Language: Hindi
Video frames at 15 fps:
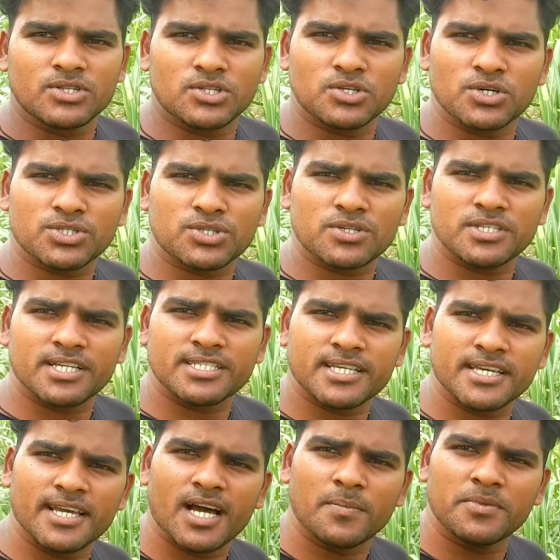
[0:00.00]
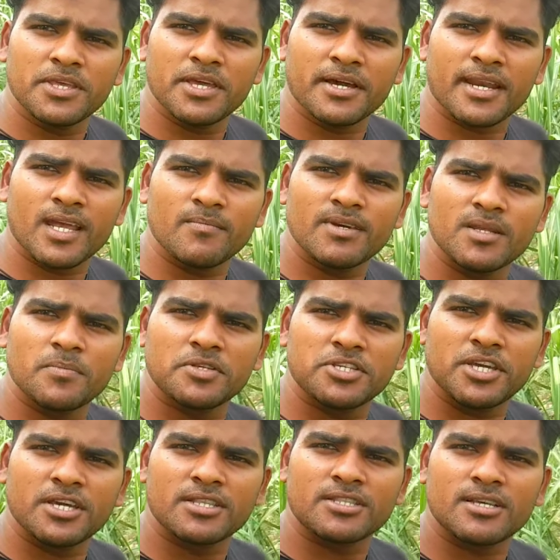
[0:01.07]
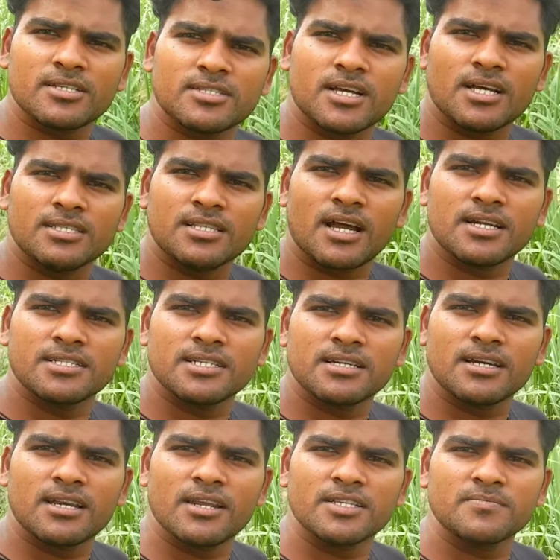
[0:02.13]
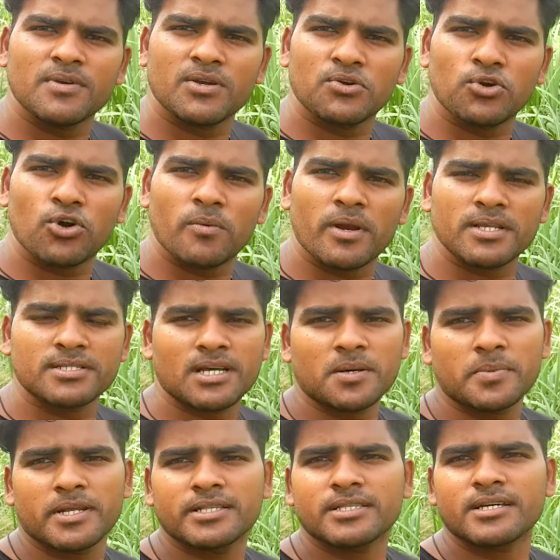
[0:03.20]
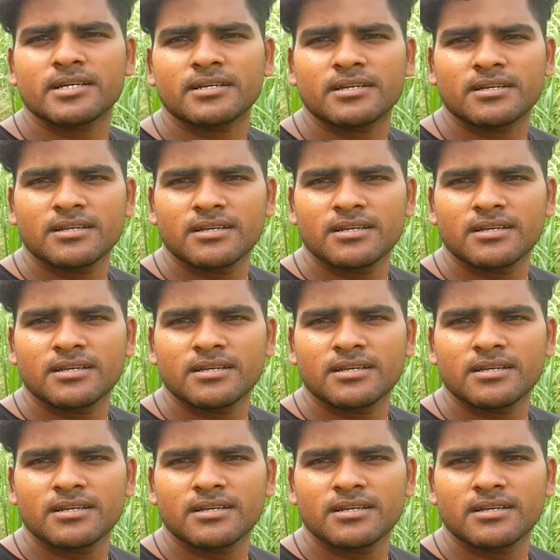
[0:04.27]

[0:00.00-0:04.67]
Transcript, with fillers: तो दोस्तों जैसे कि आप देख रहे हैं मेरे पीछे कितना शानदार जंगल है इसमें कोबरा सांप रहता है